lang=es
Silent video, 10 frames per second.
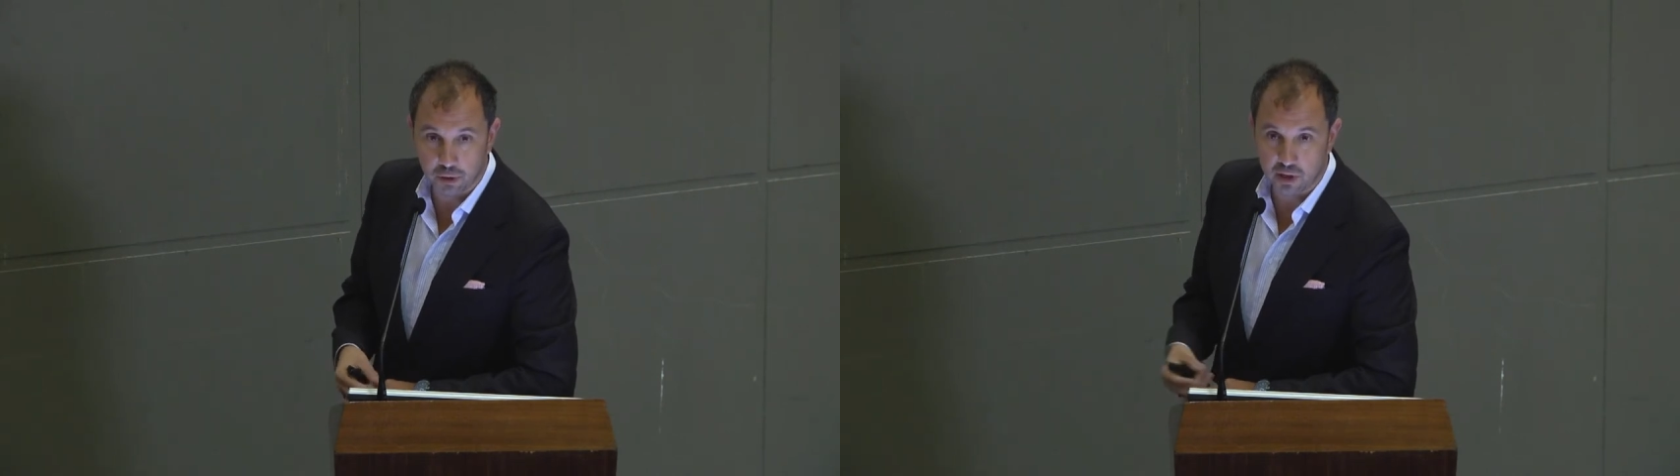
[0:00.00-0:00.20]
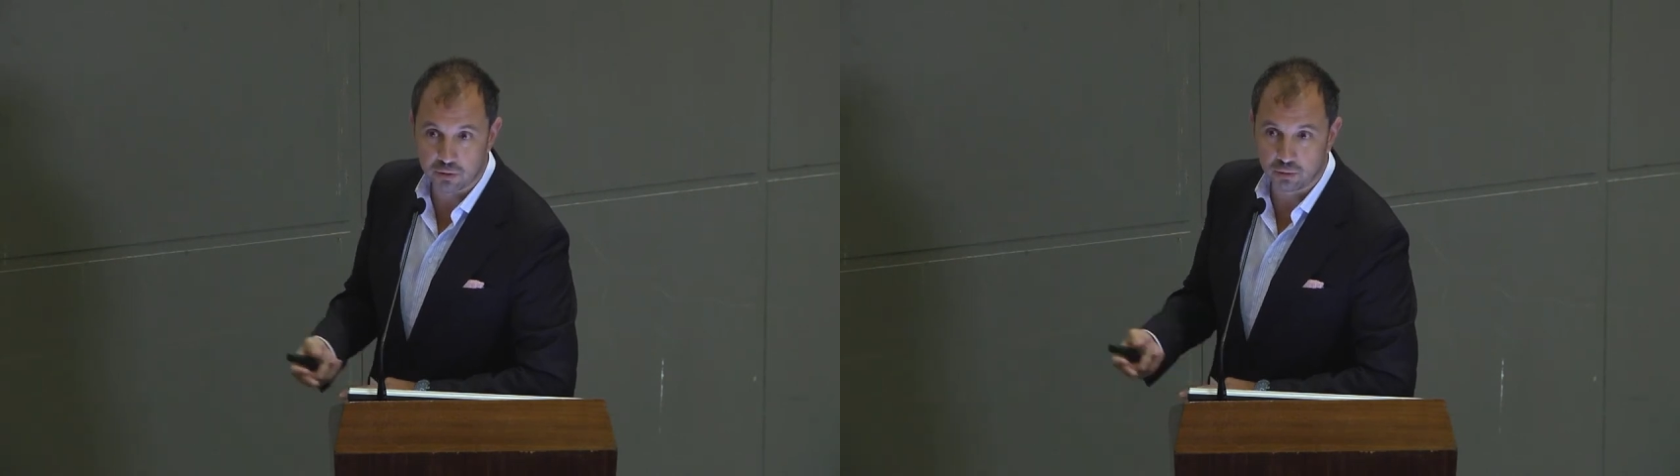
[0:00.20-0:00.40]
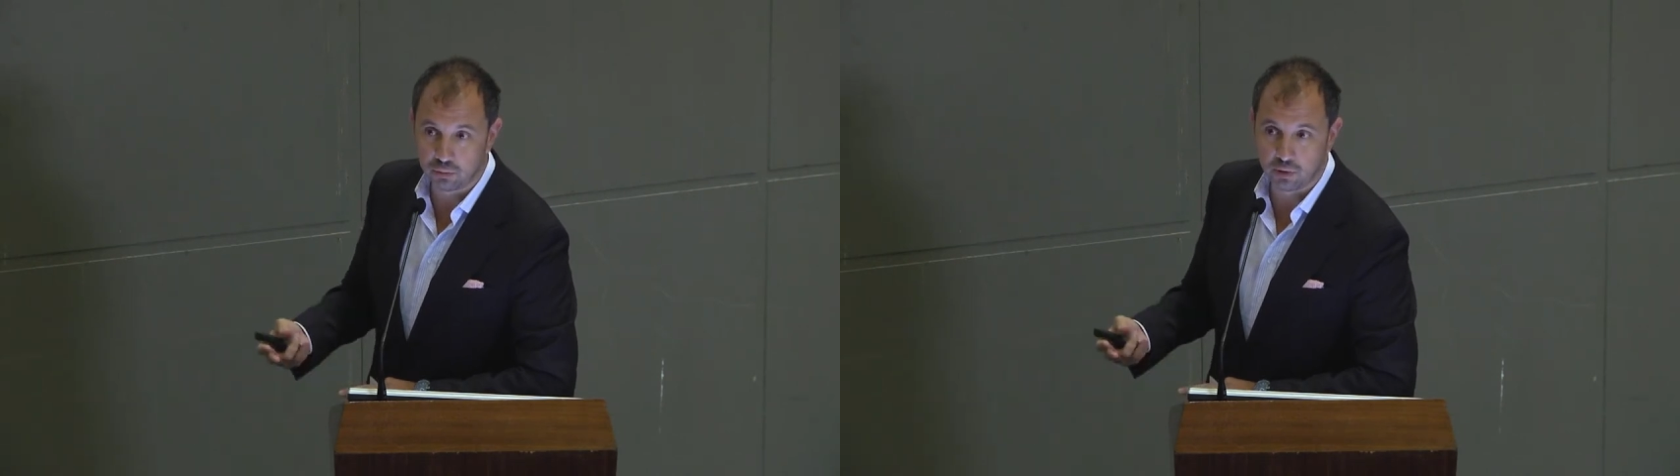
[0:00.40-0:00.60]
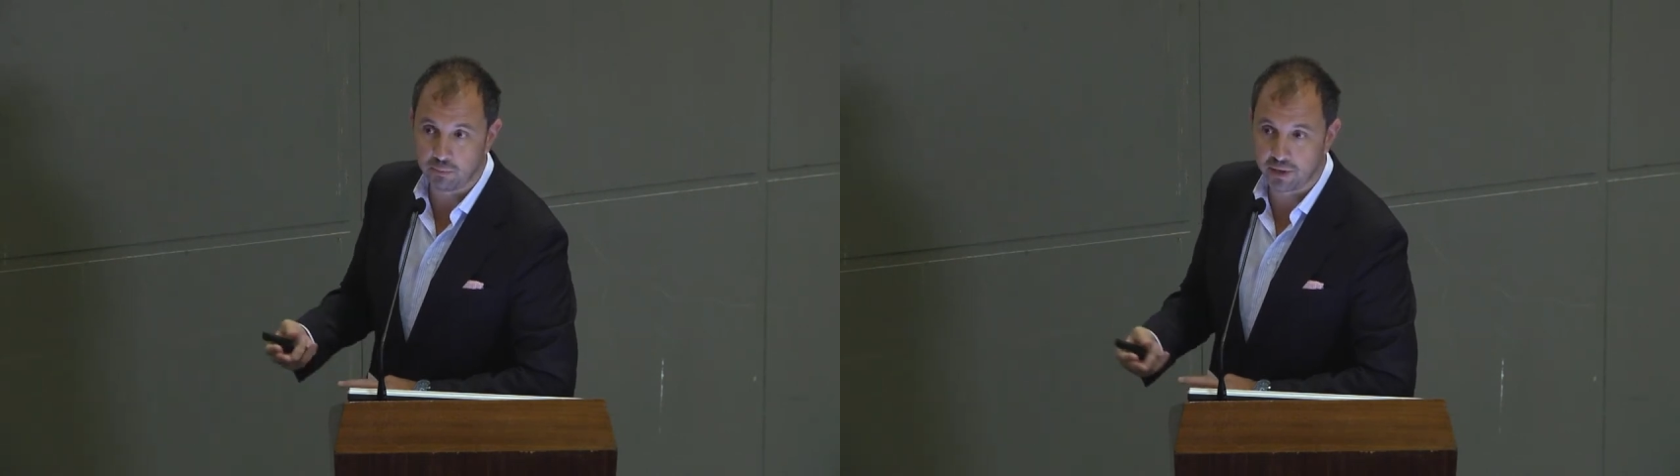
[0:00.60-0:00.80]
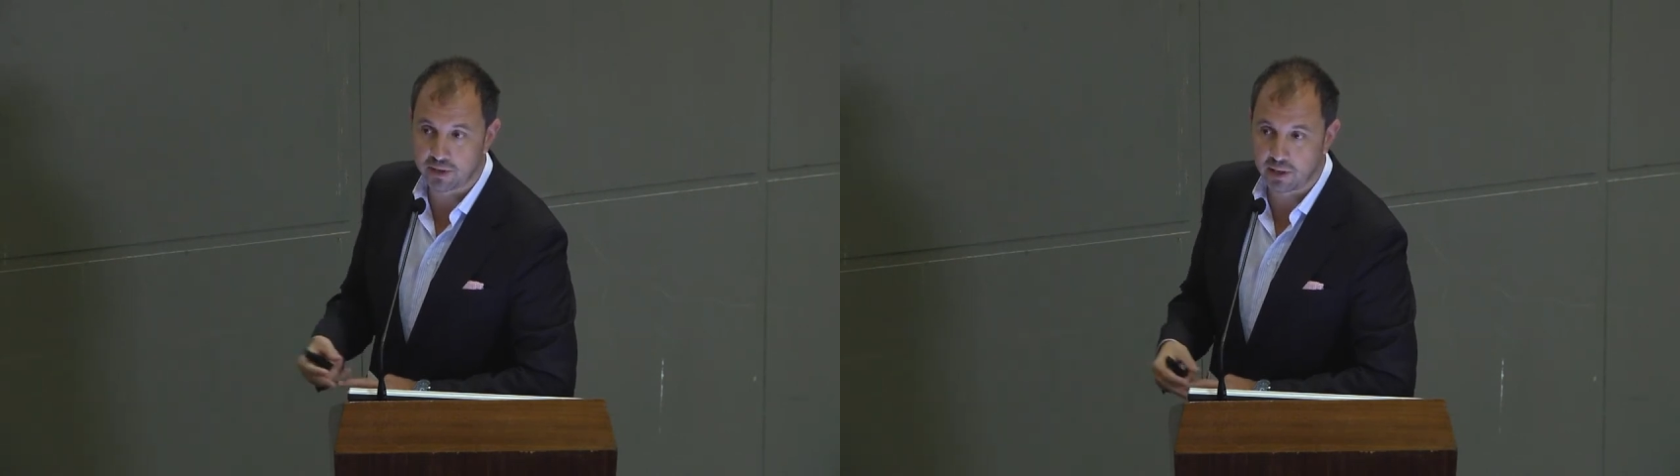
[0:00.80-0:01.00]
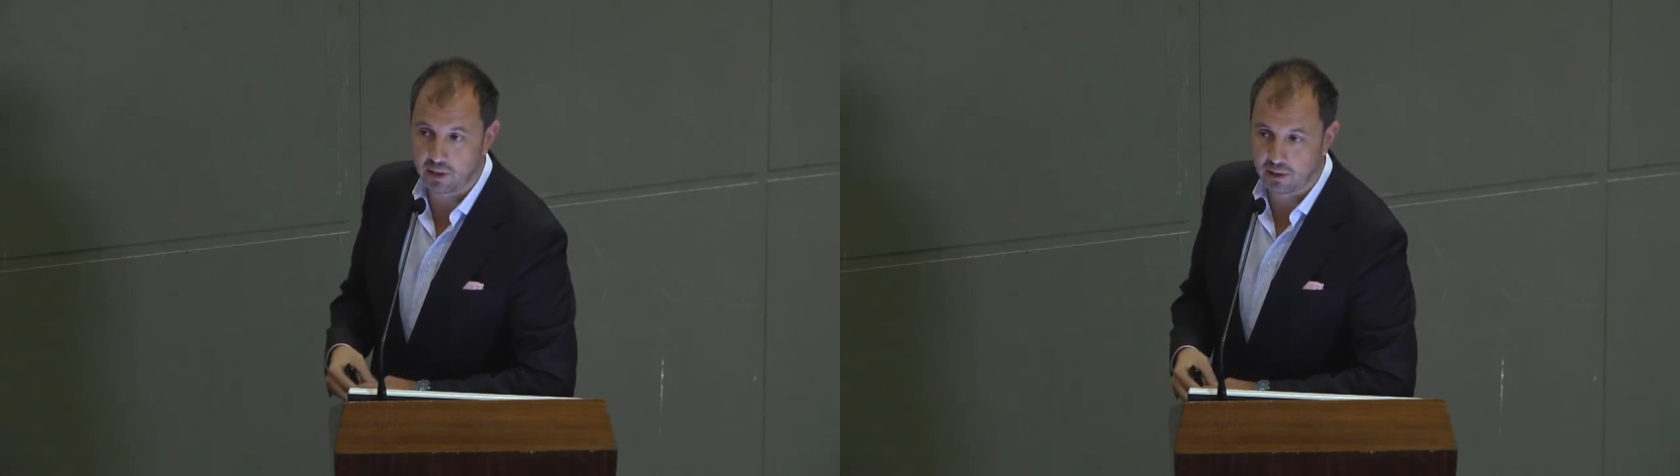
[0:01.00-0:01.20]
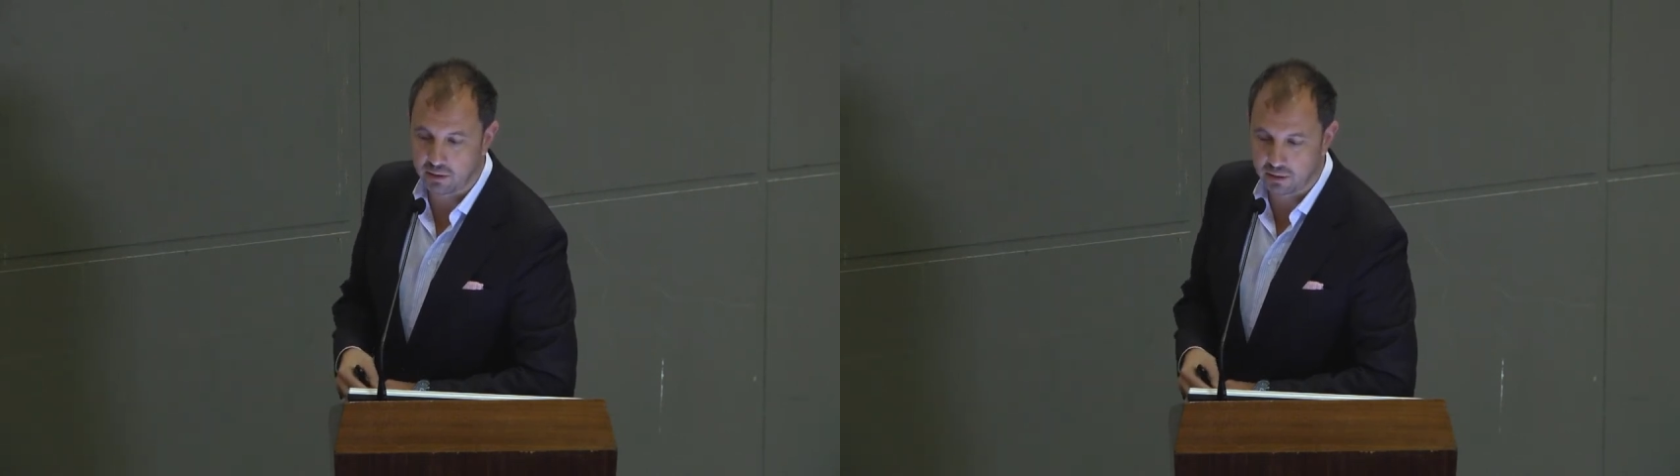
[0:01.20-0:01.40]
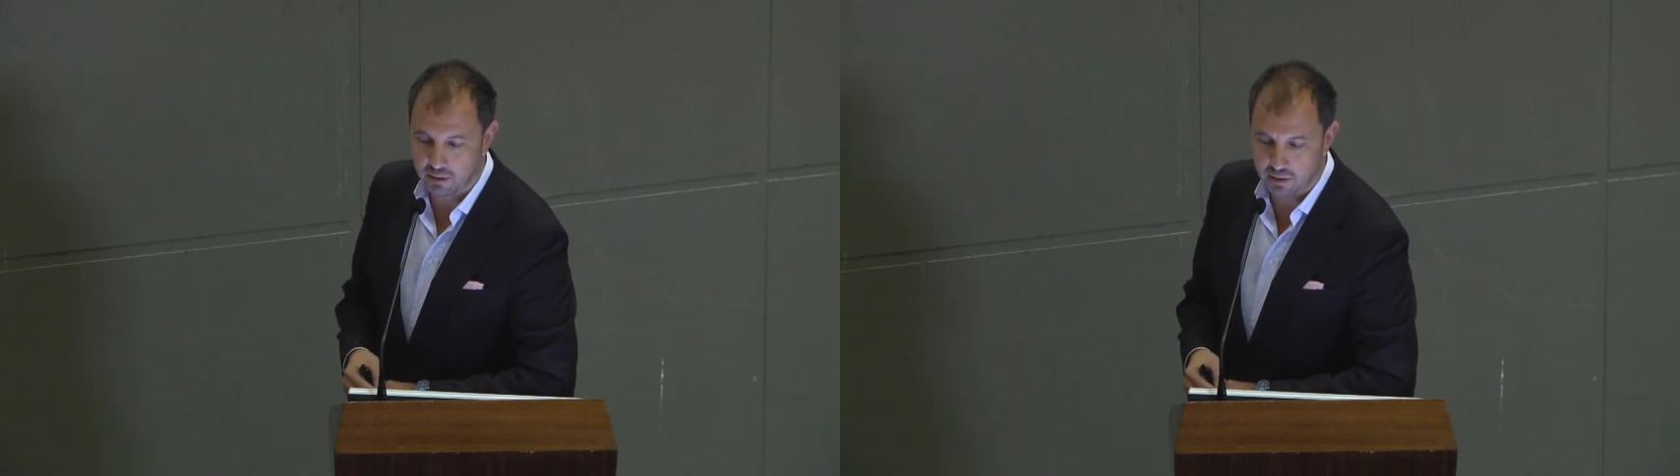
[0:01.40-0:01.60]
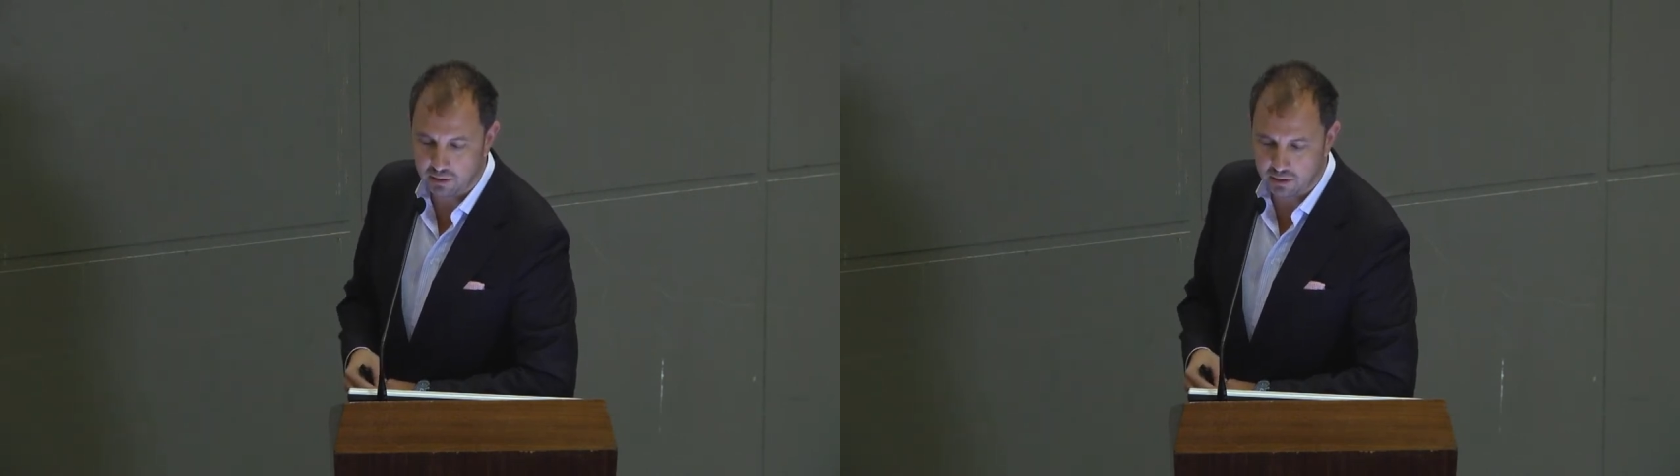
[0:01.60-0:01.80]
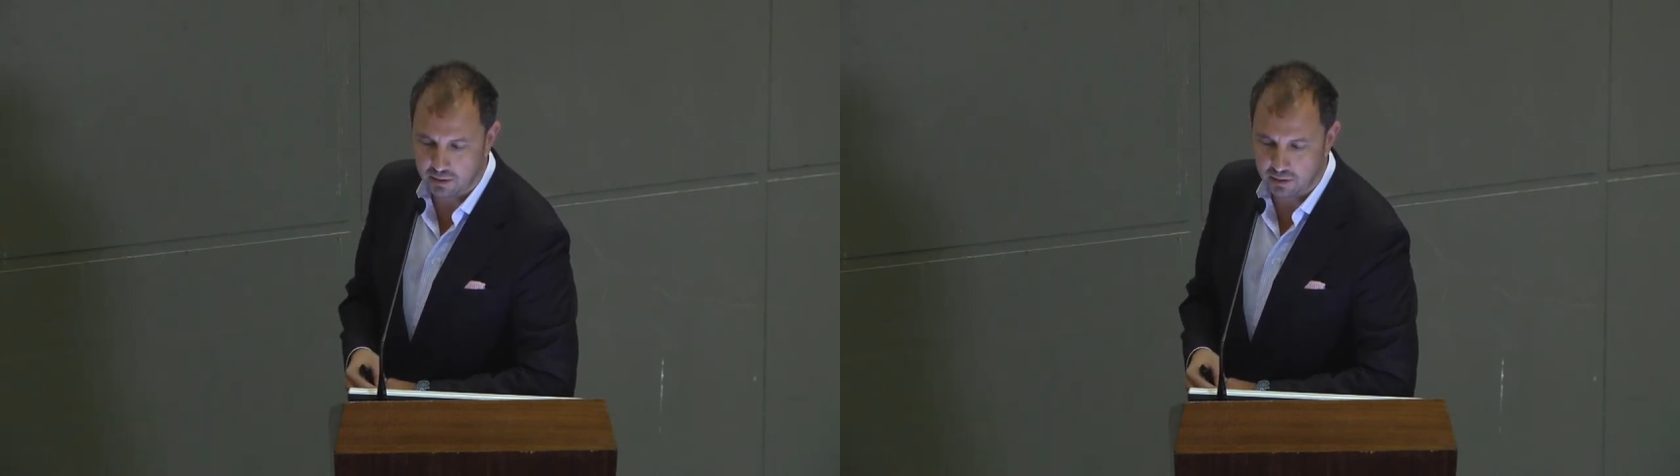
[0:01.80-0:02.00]
la estructura empresarial que tiene,
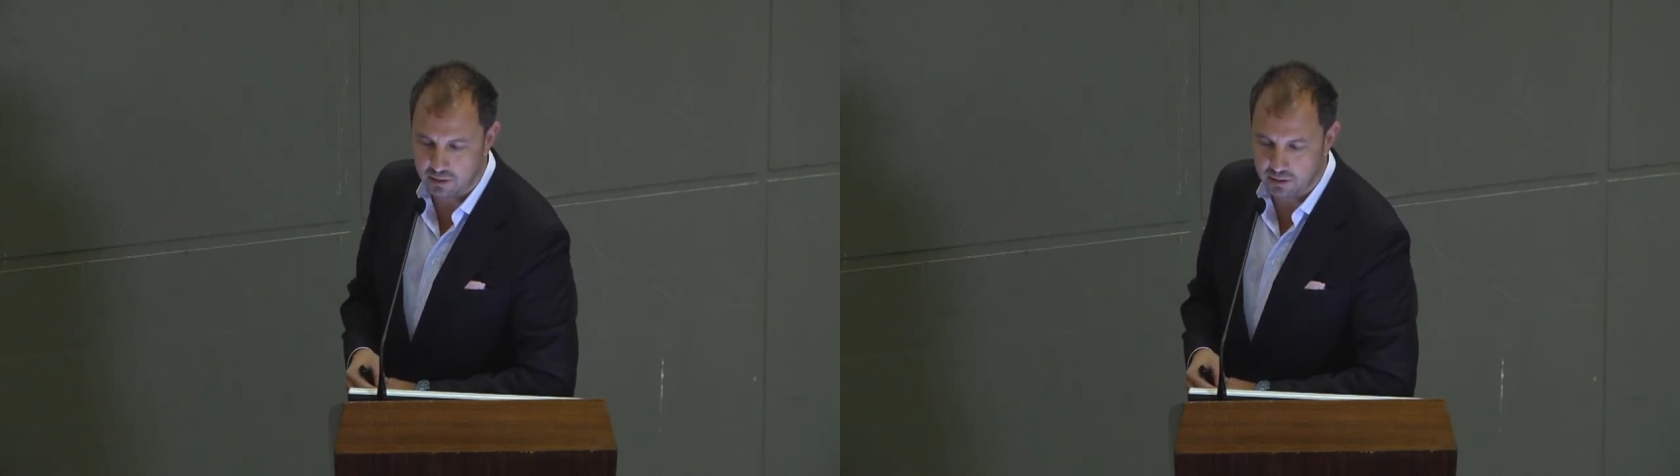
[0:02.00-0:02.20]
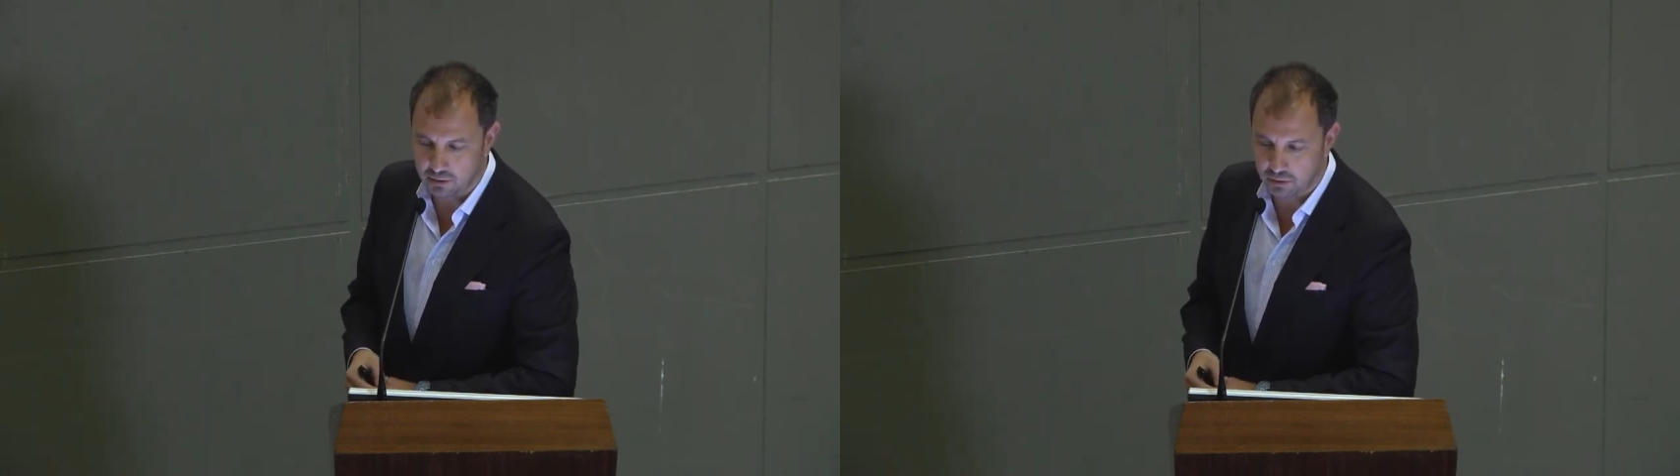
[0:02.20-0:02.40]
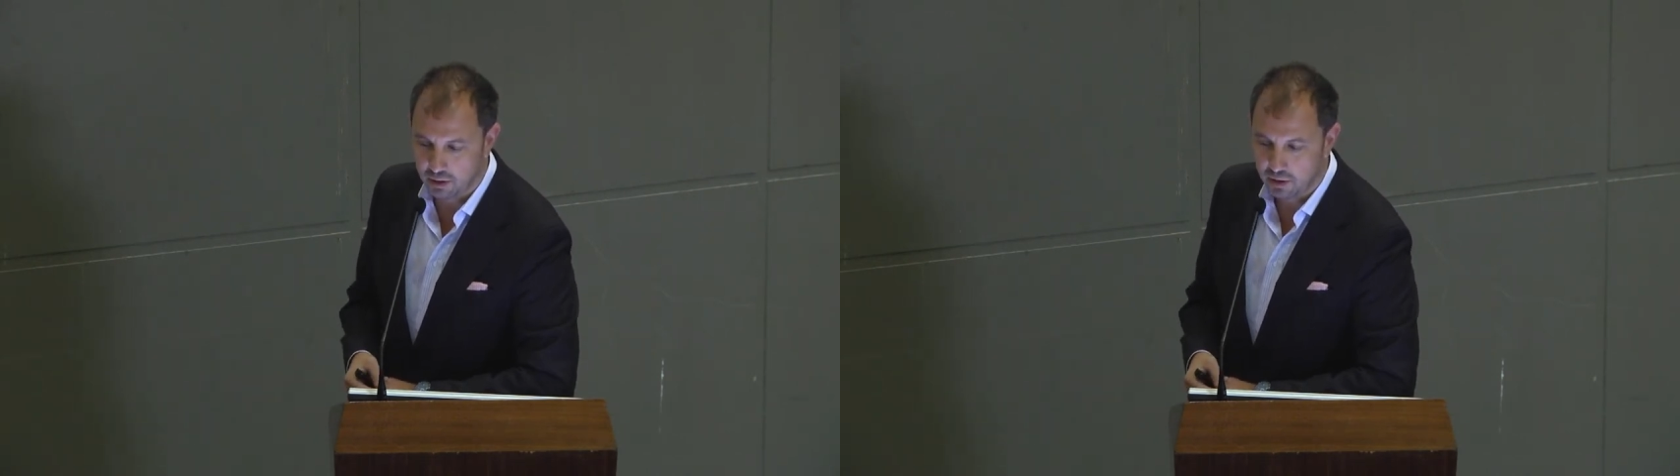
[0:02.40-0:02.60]
que tiene el sector.